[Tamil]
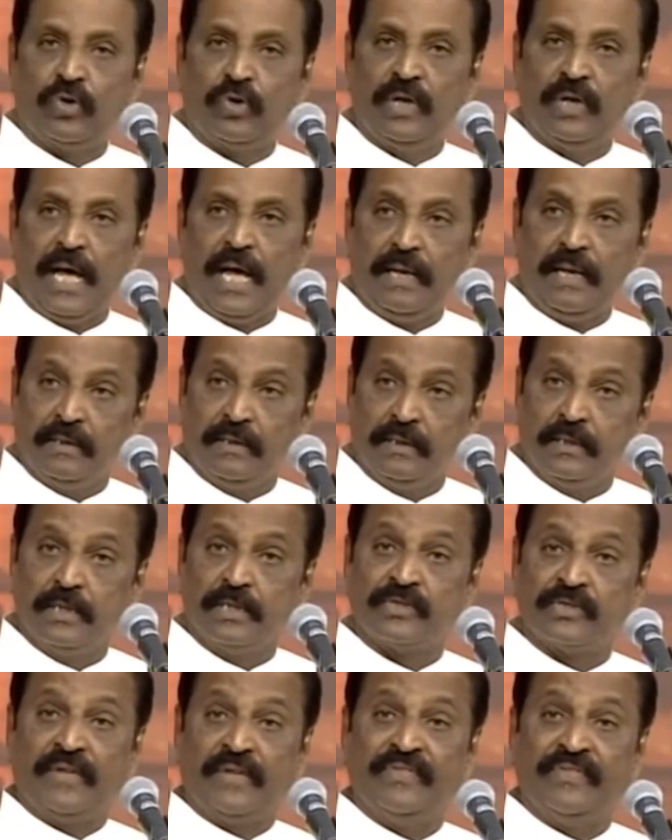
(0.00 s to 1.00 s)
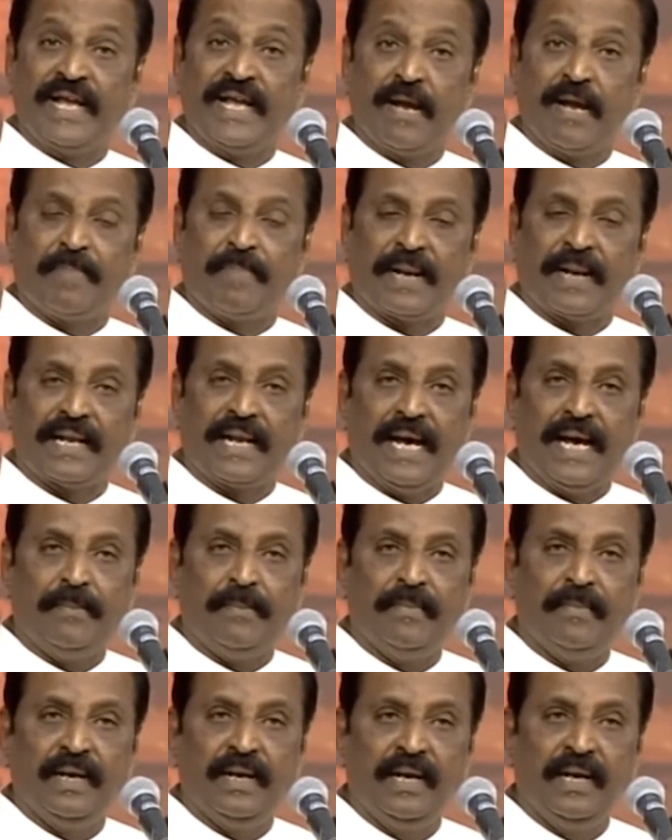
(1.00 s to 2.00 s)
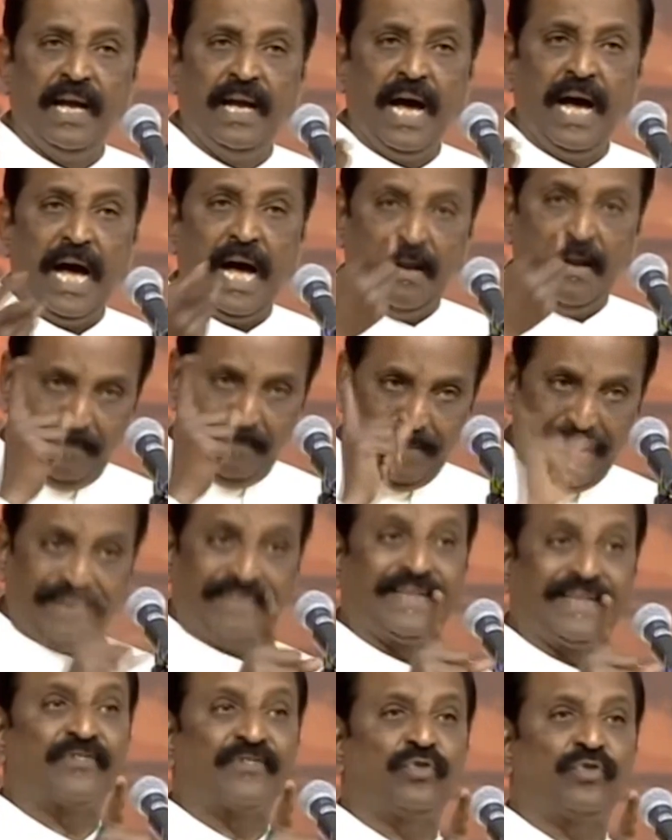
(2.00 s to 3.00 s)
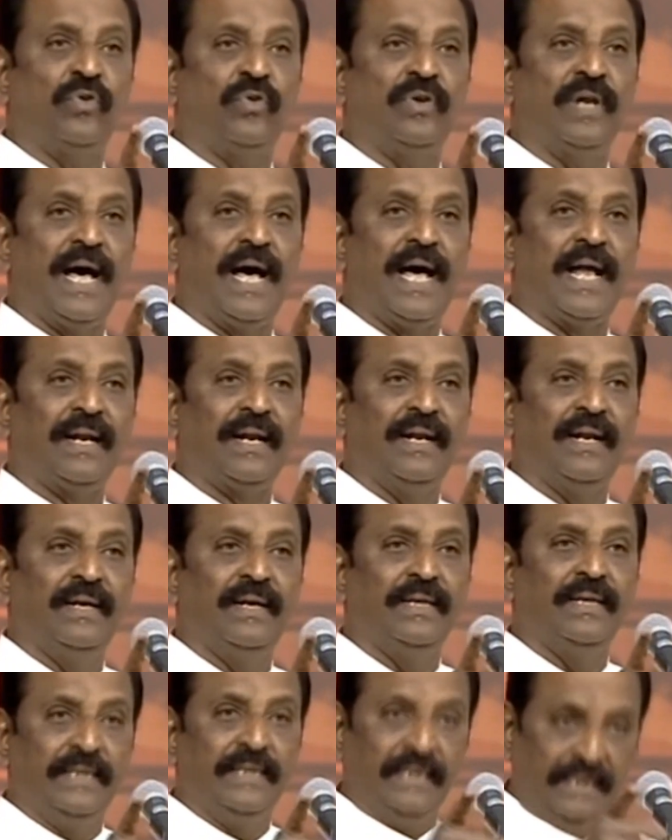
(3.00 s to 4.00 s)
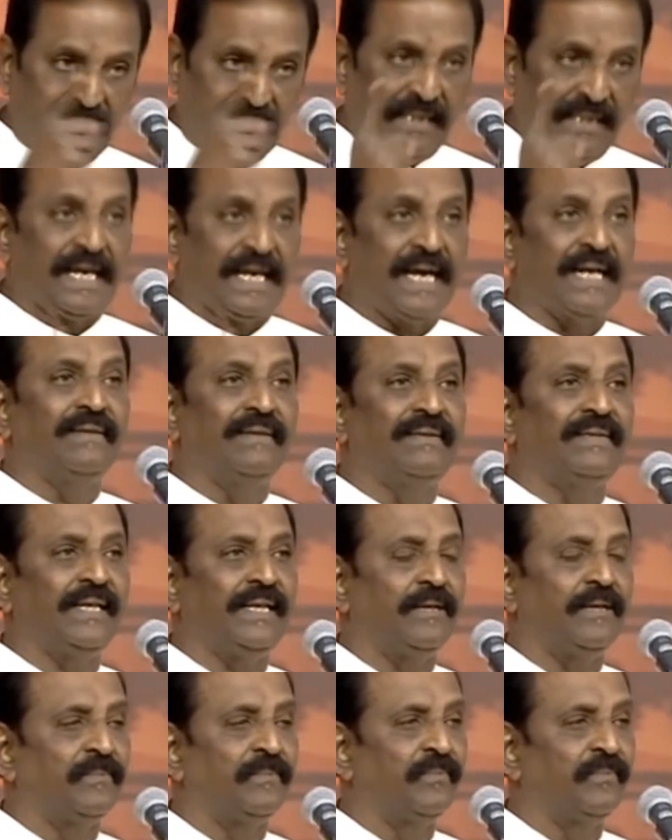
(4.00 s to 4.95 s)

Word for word: சொன்னால் சந்தேகப்படலாம் அம்பேத்கர் சொன்னார் இந்த கருத்தை